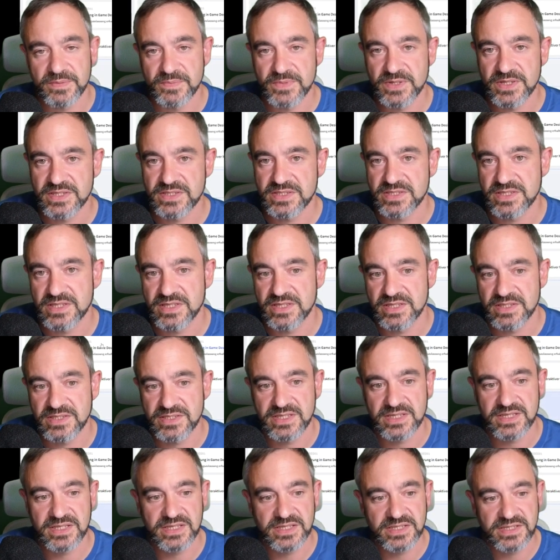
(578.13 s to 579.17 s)
der sich
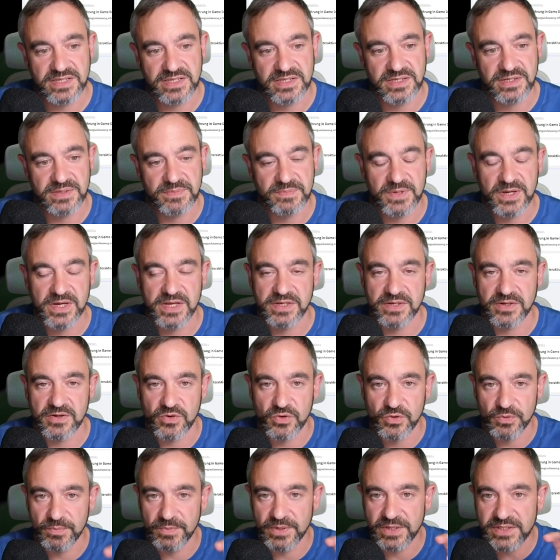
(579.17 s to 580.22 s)
tatsächlich dann eben halt
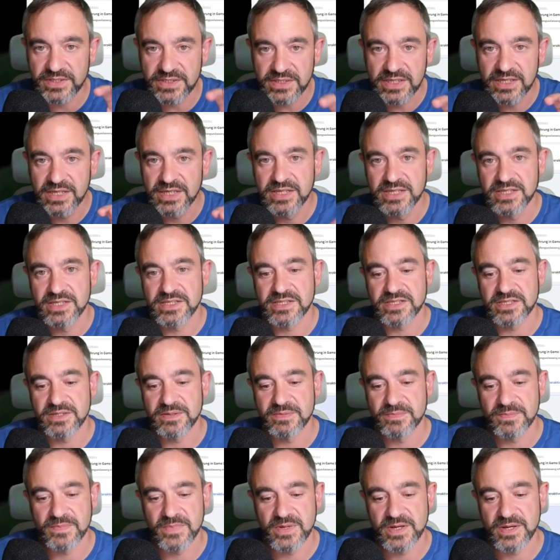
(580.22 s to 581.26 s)
auch mit
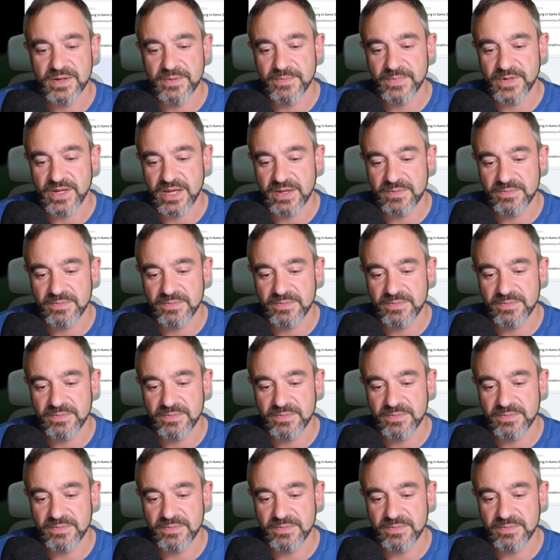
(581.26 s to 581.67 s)
dem ähm, Game